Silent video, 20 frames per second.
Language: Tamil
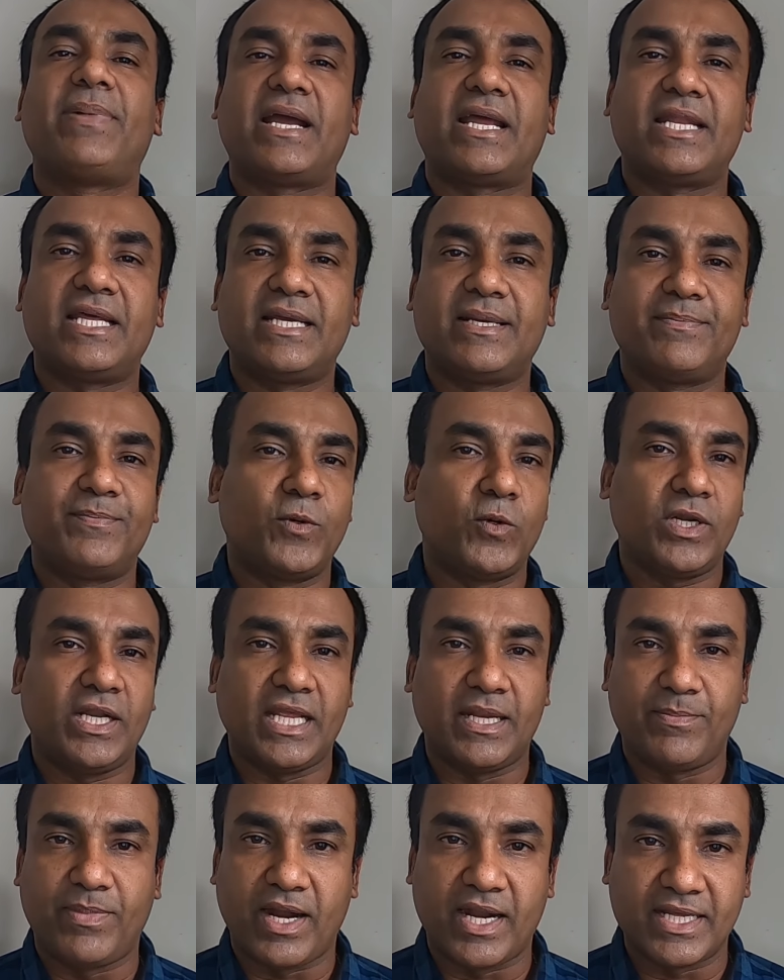பல
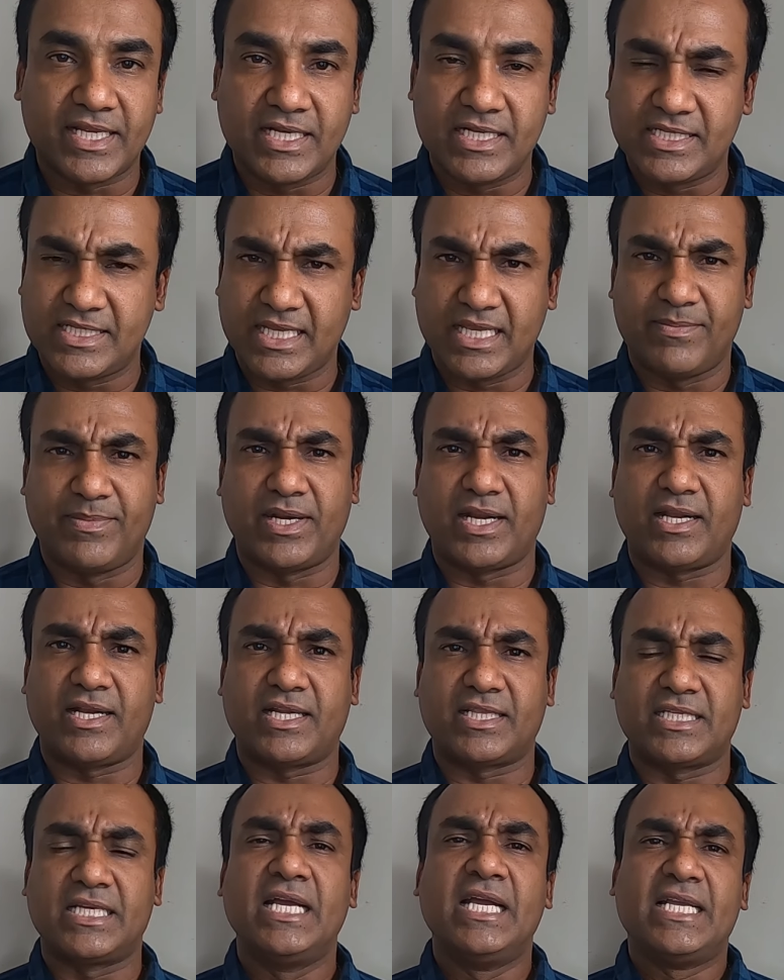முன்னேற்பாடுகள்
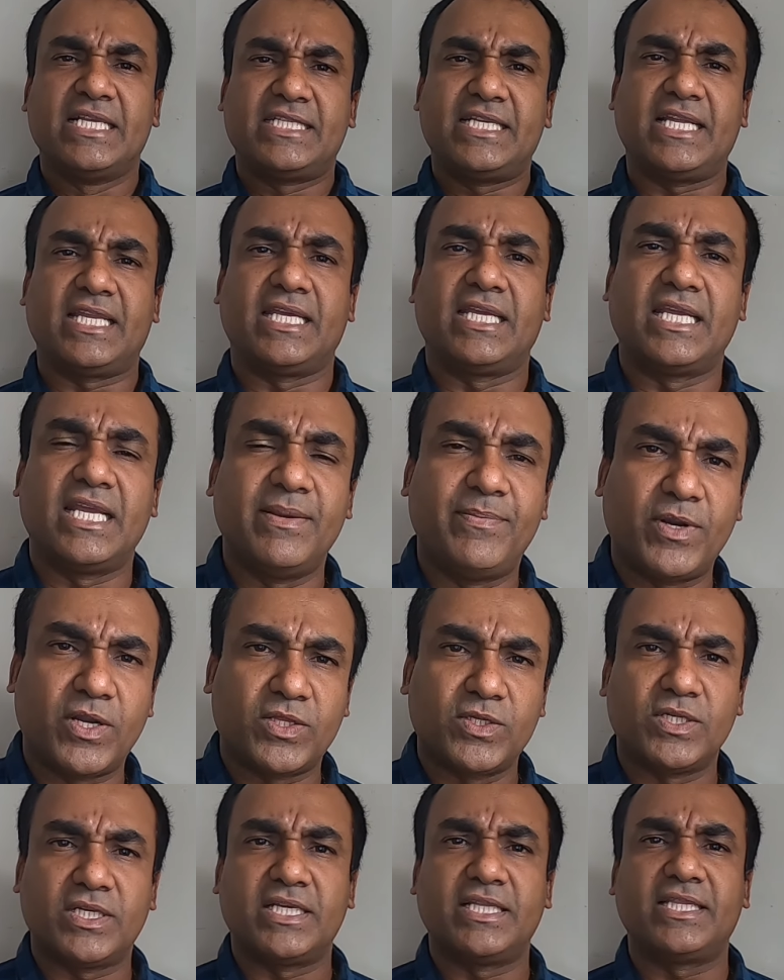செய்யப்பட்டிருக்கிறது சரி
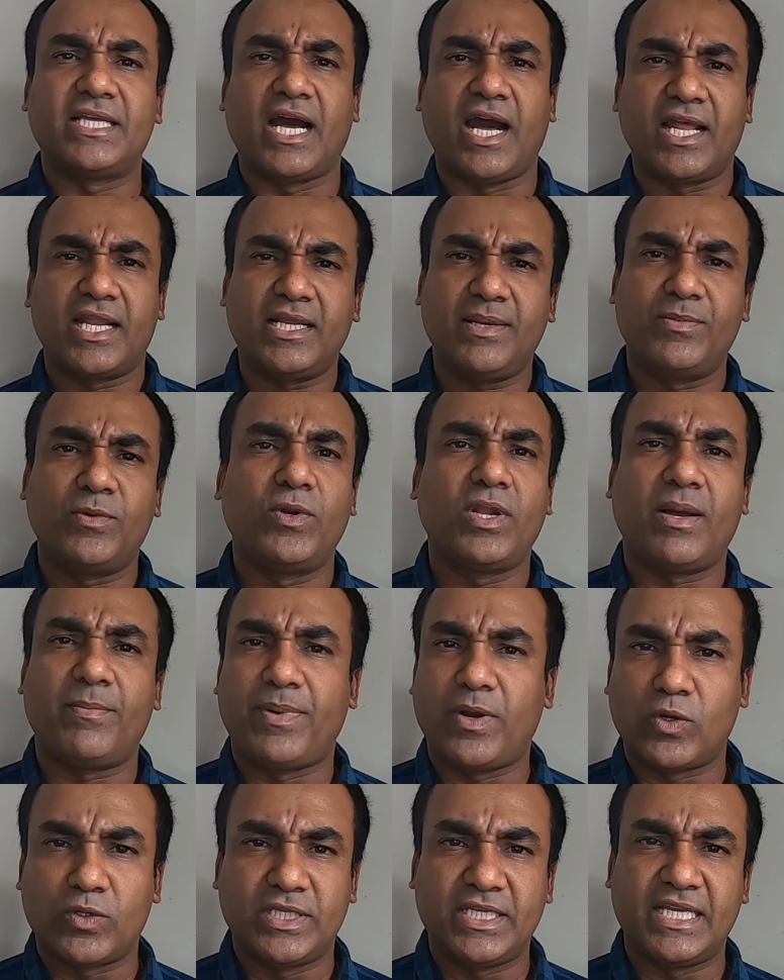இப்பொழுது இந்த அருகம்புடா
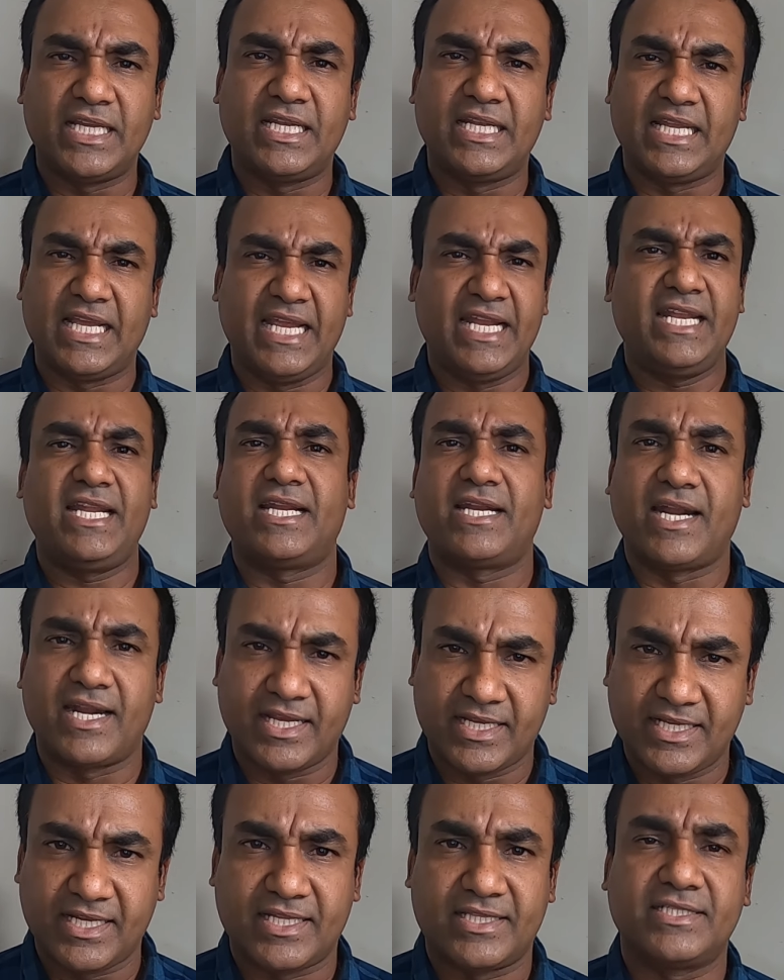பகுதியில் என்ன
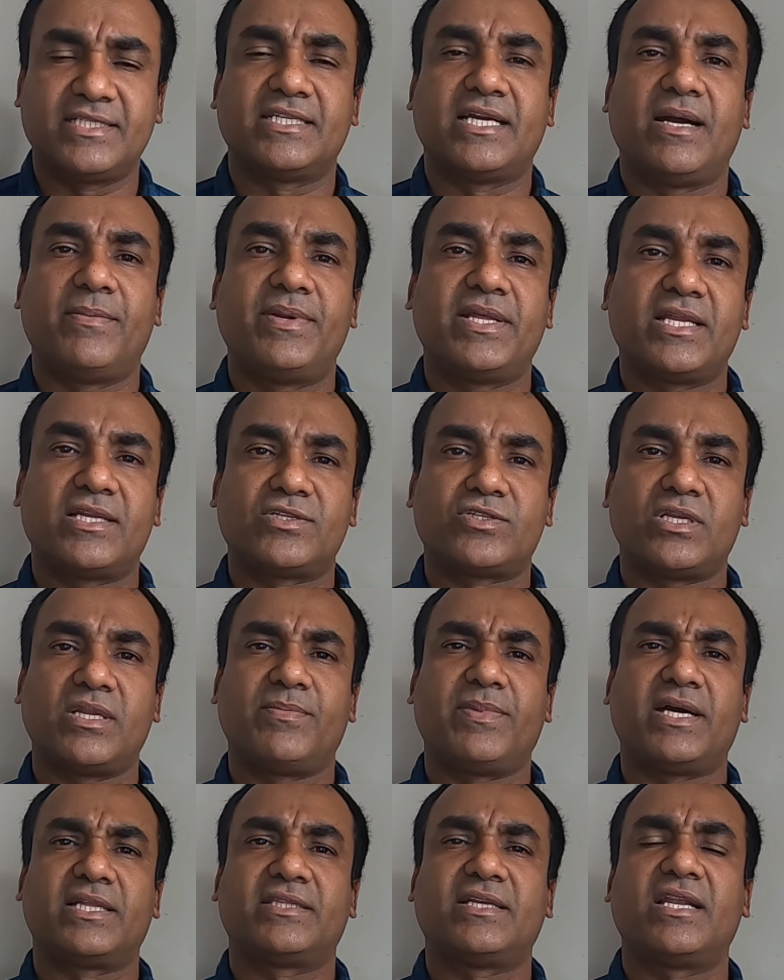நடக்கிறது அப்படின்னு
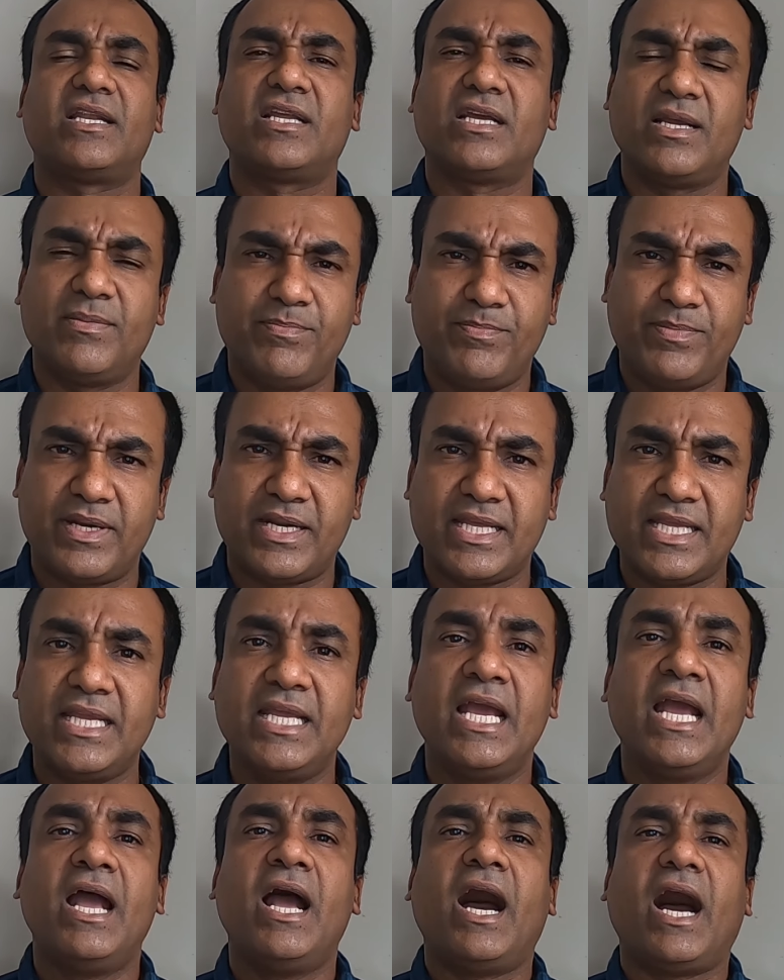சொல்லி பார்த்தால் எப்படி
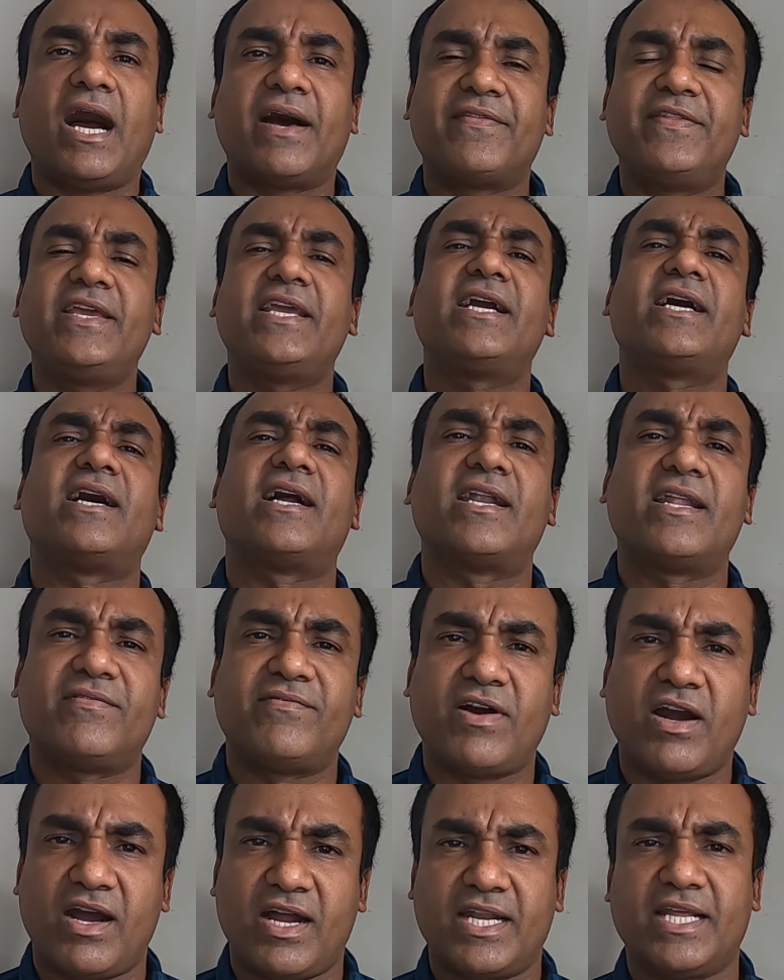அதிக
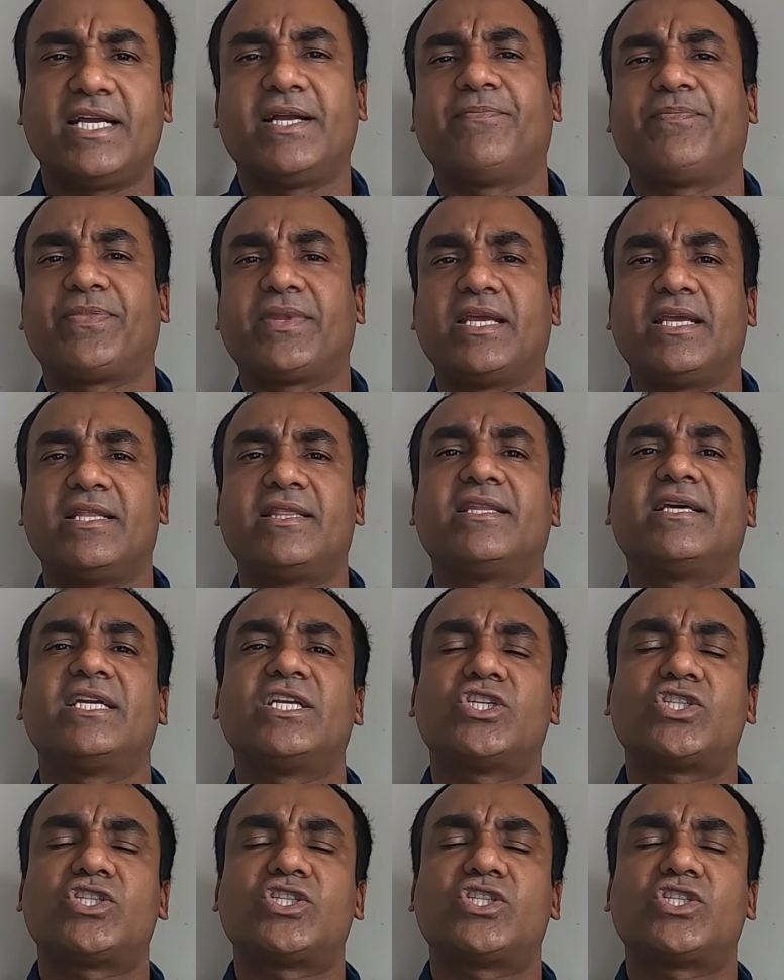அளவான இந்த